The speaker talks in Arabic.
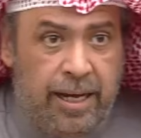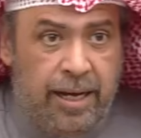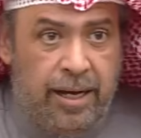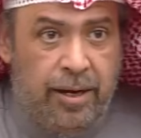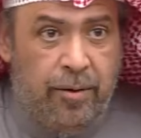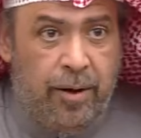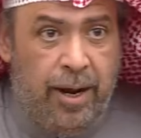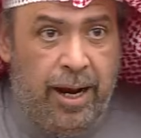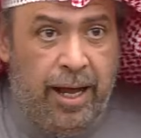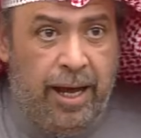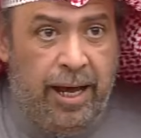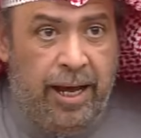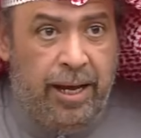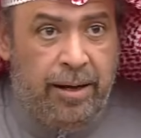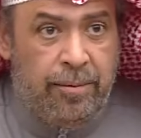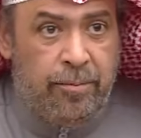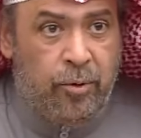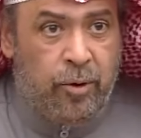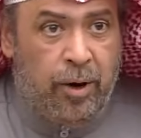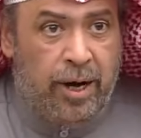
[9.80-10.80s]
ولا
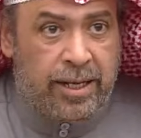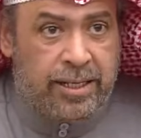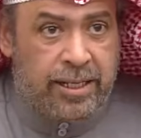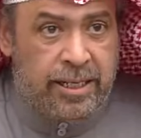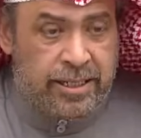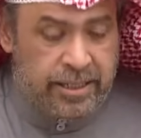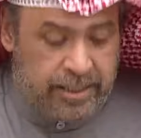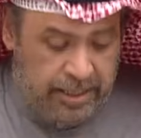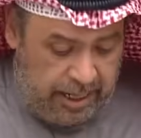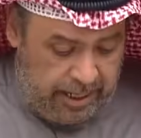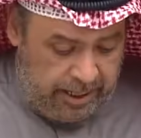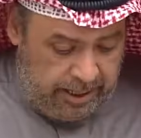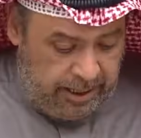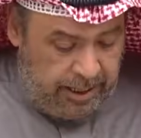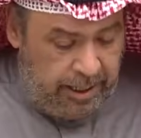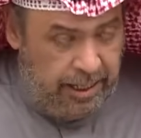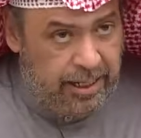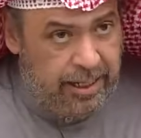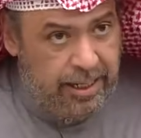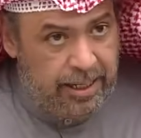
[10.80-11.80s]
مواطن
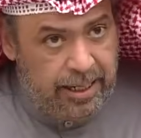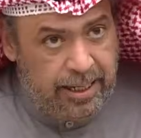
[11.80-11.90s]
صالح